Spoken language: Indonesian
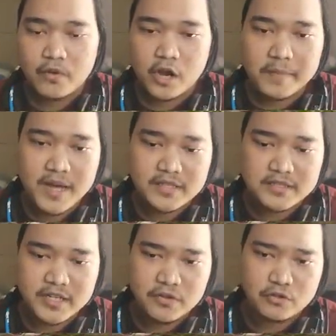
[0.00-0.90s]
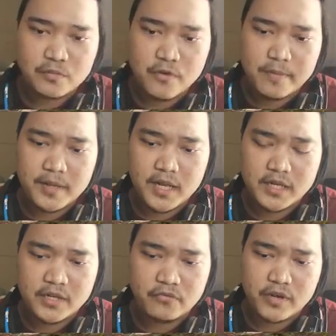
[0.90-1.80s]
Oke Mang, jadi untuk mobil
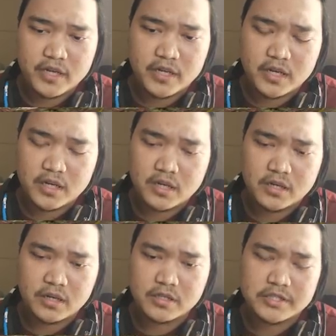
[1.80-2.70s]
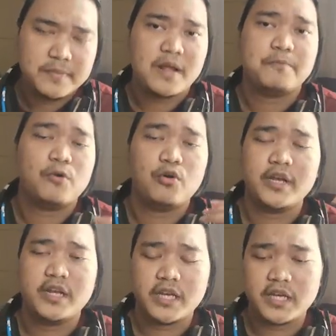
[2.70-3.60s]
yang Defender 90
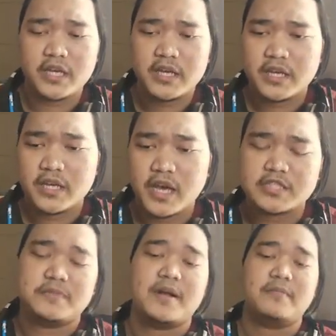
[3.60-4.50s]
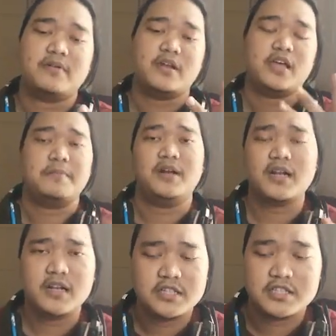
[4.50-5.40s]
ini eh 9 eh
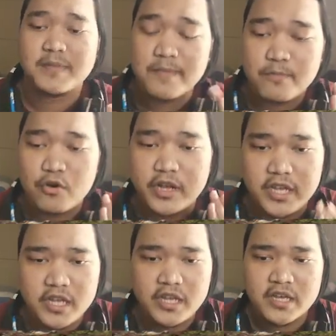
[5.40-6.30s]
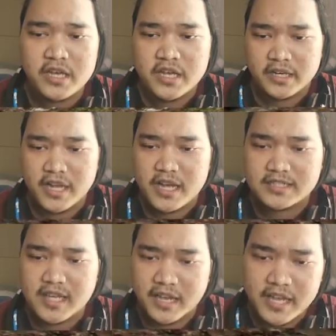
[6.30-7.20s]
benar kan 90 ini dia
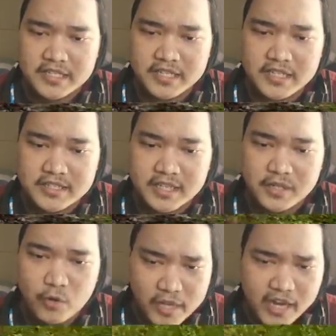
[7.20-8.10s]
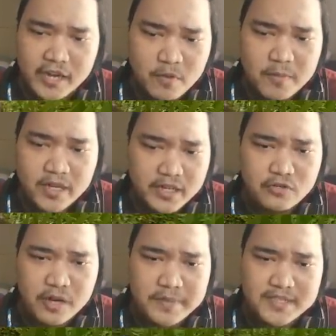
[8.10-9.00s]
nggak stucknya di sini sih. Gue yakin mobil ini
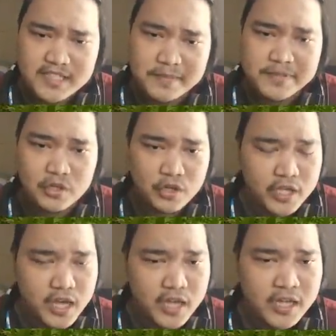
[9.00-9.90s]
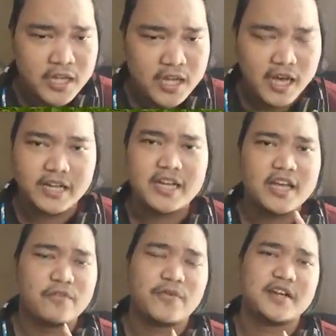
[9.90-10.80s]
juga bisa sampai sono ya.
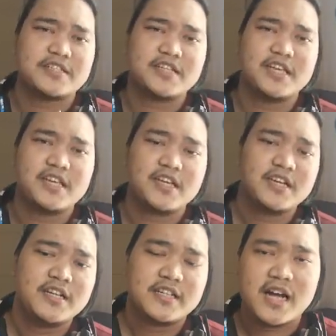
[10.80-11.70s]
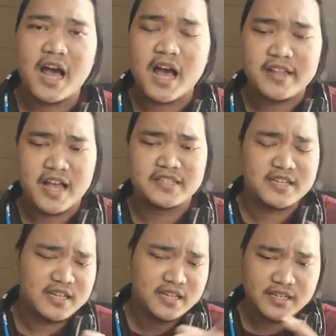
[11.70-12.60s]
Karena yang versi kakaknya
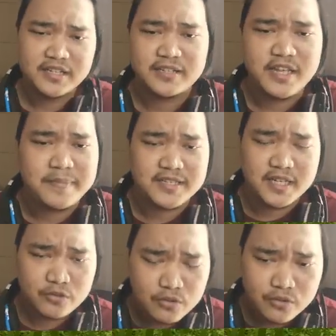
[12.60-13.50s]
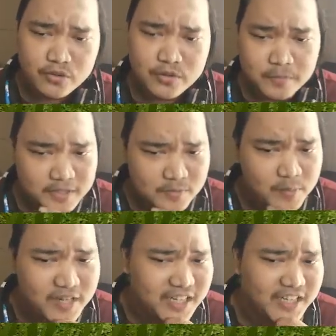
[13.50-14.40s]
aja dia bisa tuh. Masa
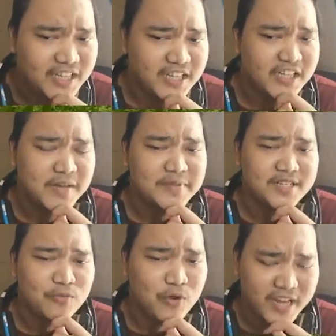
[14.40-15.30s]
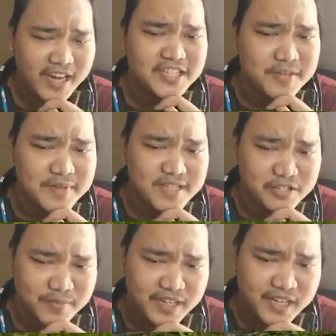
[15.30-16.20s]
mobil ini nggak bisa? Gue yakin sih
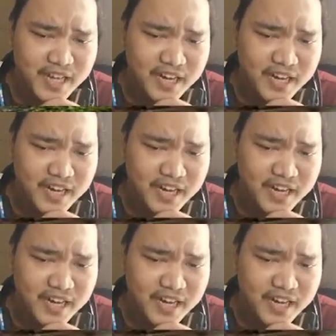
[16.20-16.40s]
bisa, cuman ini